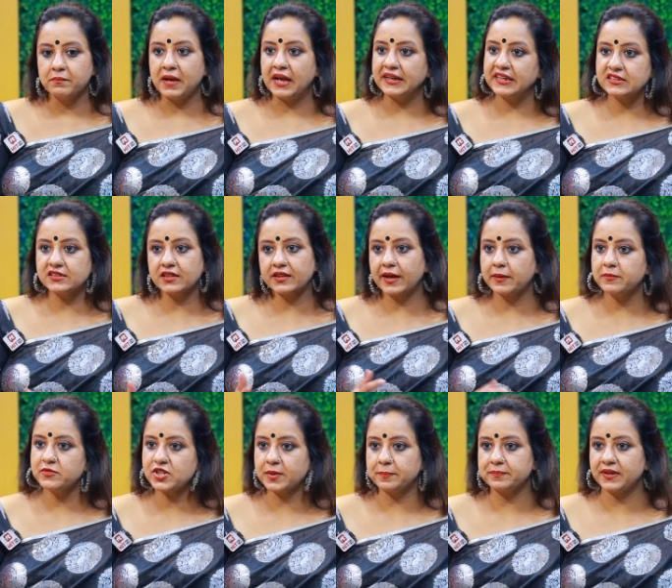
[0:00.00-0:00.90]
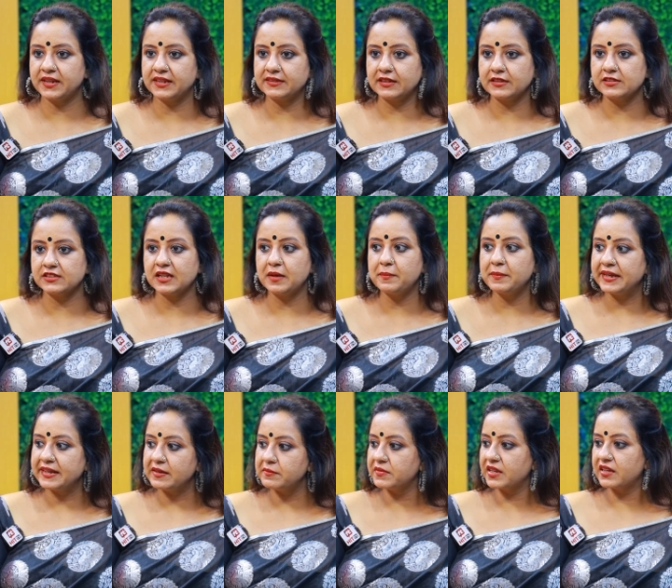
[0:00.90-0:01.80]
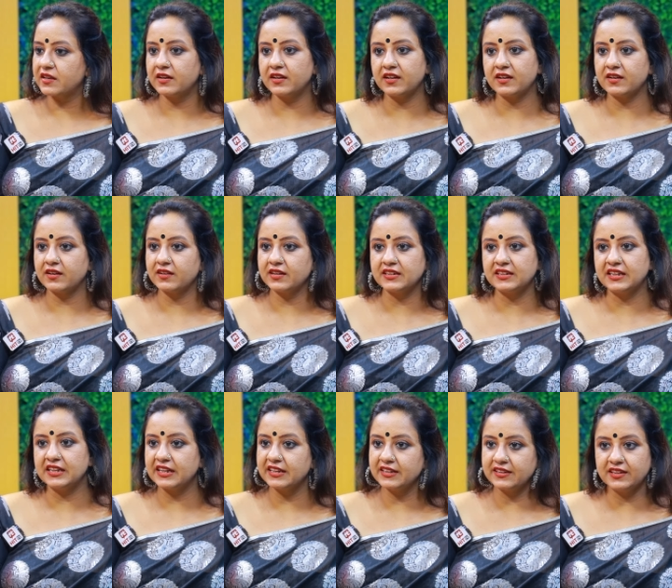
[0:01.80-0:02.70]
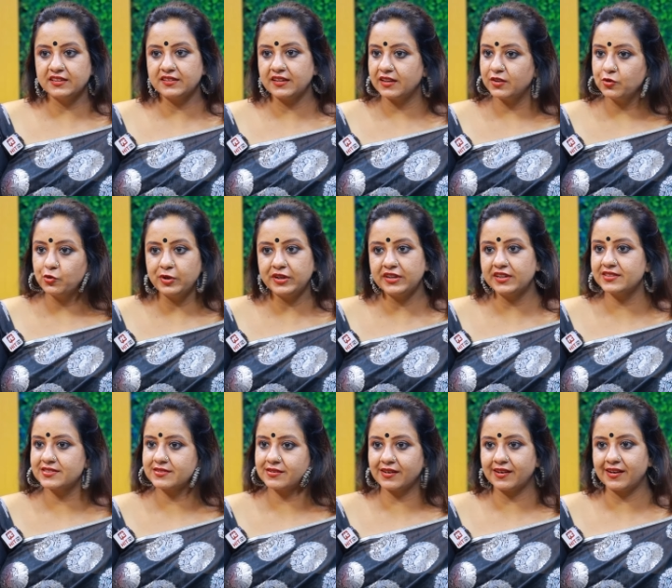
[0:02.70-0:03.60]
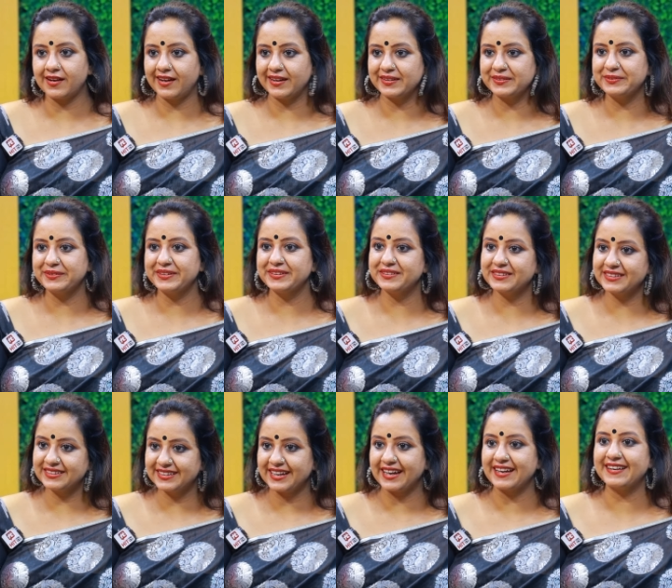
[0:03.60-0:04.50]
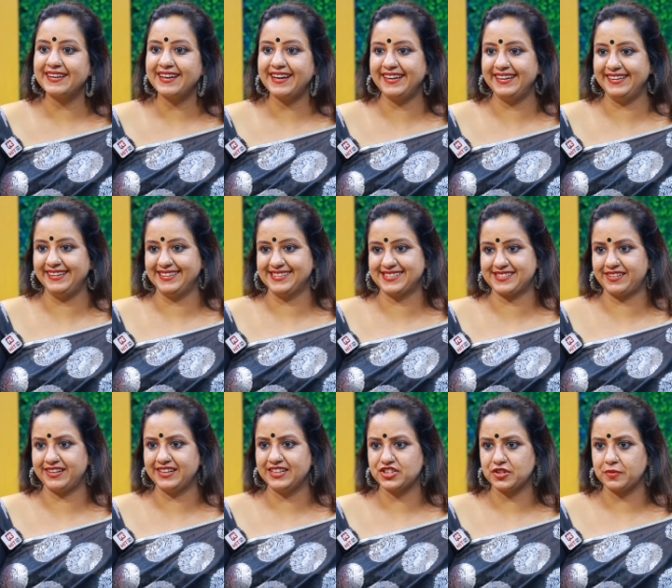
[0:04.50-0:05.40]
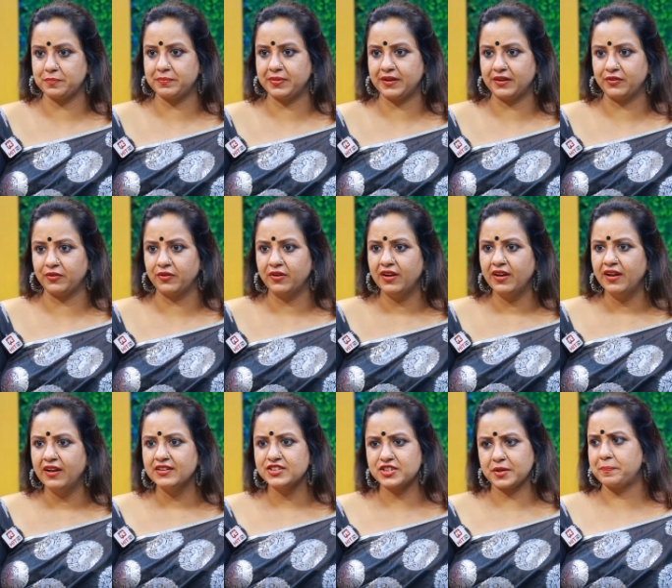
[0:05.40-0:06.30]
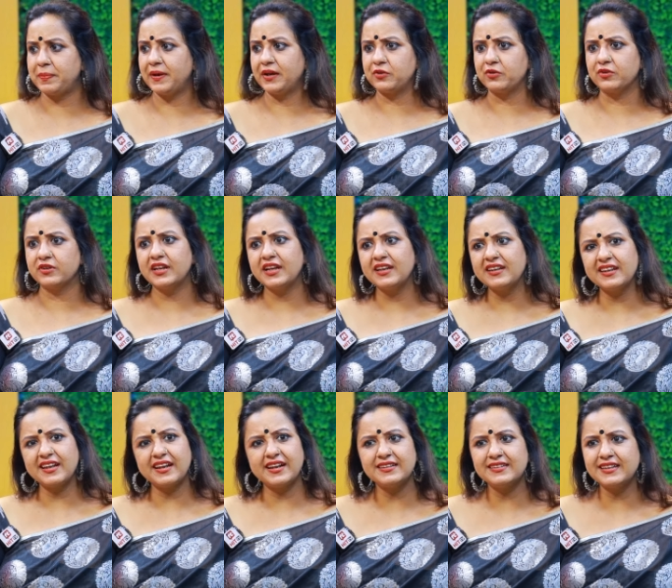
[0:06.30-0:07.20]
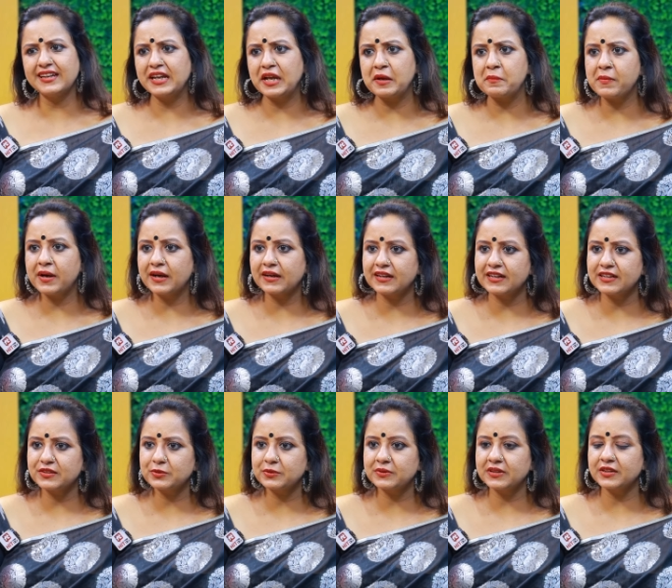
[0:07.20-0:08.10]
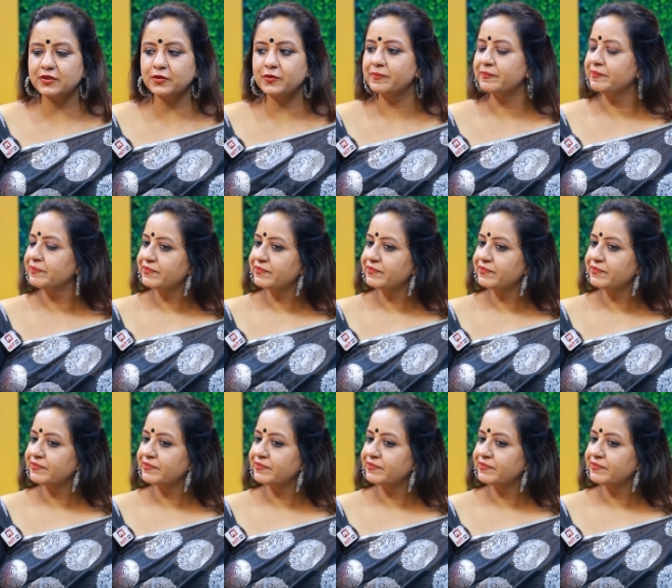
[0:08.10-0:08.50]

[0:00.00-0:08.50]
మేనేజర్ ఏం చెప్పారు తెలుసా మేడం ఇక్కడ ఇది ఇది తెలుగు ఇండస్ట్రీ కాదు ఇది కన్నడ ఇండస్ట్రీ అని చెప్పాను చెప్పారు నేను ఏంటి ఏం మాట్లాడుతున్నారు